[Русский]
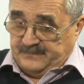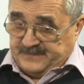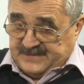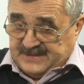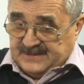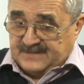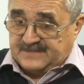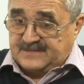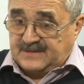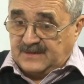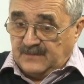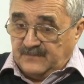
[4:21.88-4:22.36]

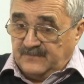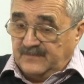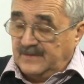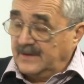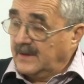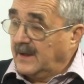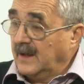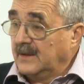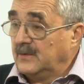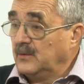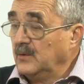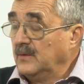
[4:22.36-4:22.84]
те, с кем
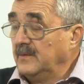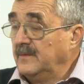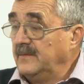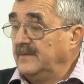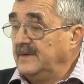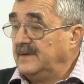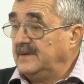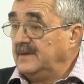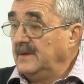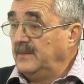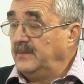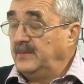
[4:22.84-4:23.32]
вы готовы
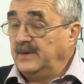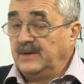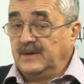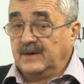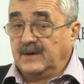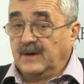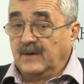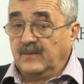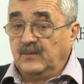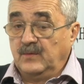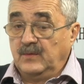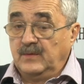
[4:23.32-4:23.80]
вести
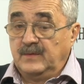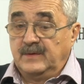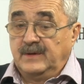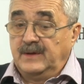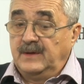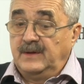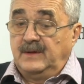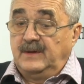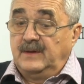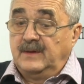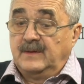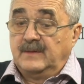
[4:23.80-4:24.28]
переговоры.
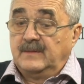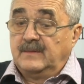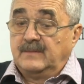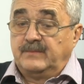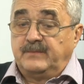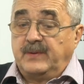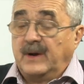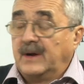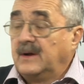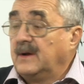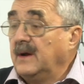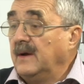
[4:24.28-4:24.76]
И
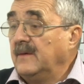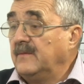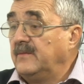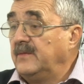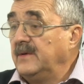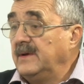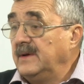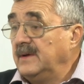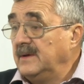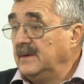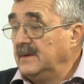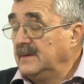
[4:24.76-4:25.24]
пока
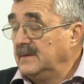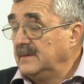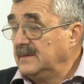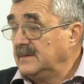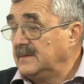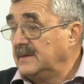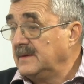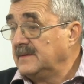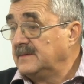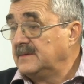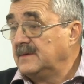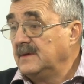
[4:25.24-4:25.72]
вы, э,
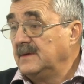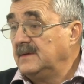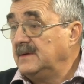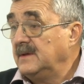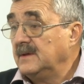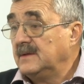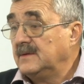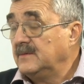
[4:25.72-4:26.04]
так сказать,